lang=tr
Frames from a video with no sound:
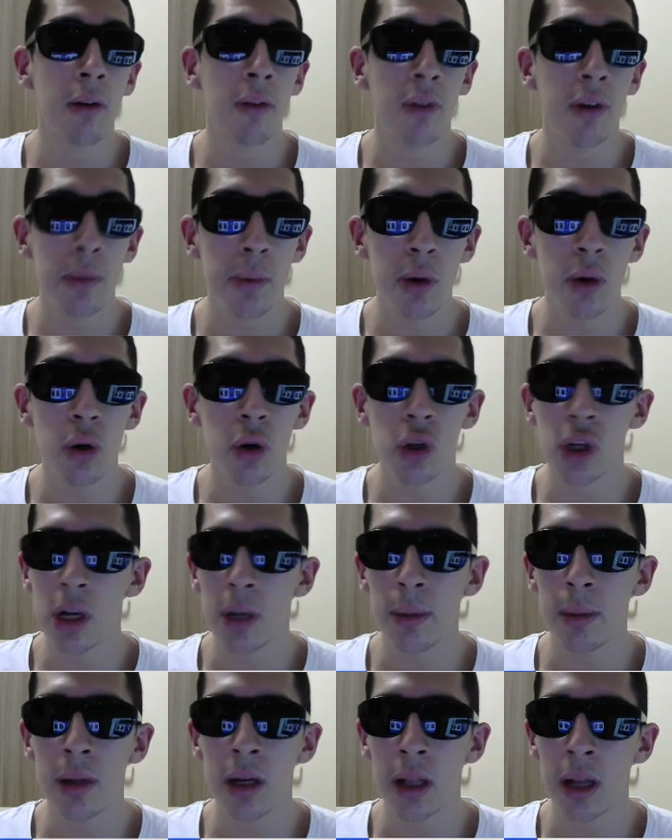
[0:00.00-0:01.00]
Fabinho
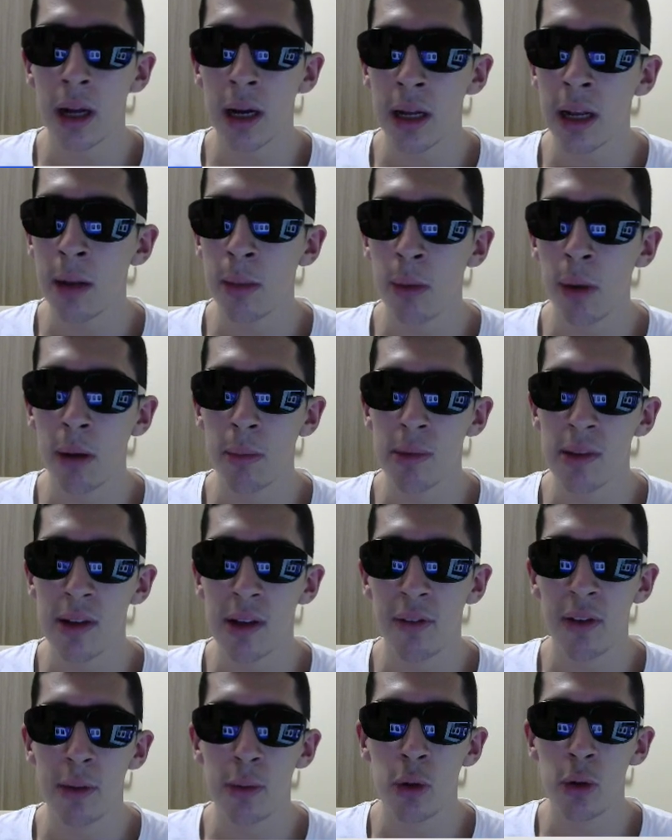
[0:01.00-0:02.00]
çıkabilirdi. Aynen bak mesela
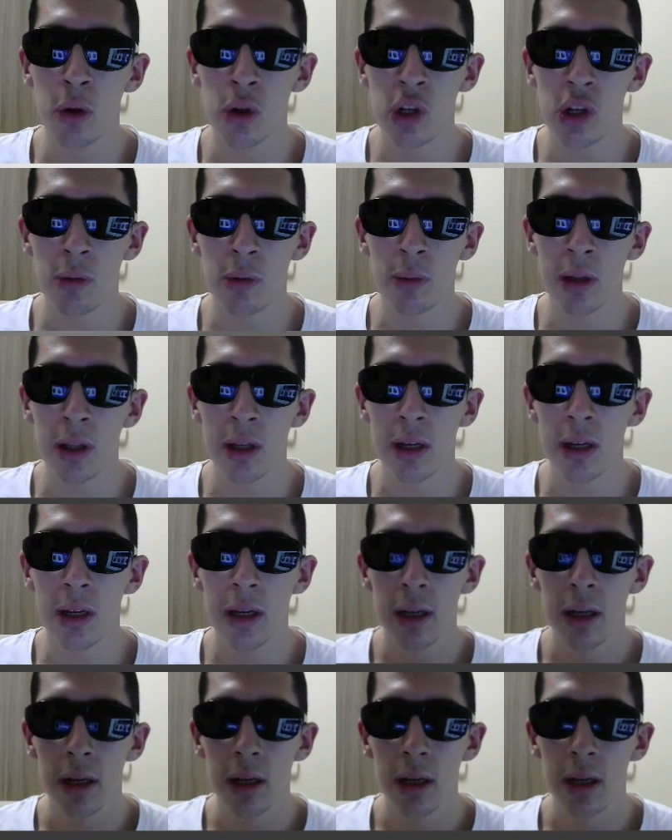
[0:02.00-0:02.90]
Fabinho çıkmadı.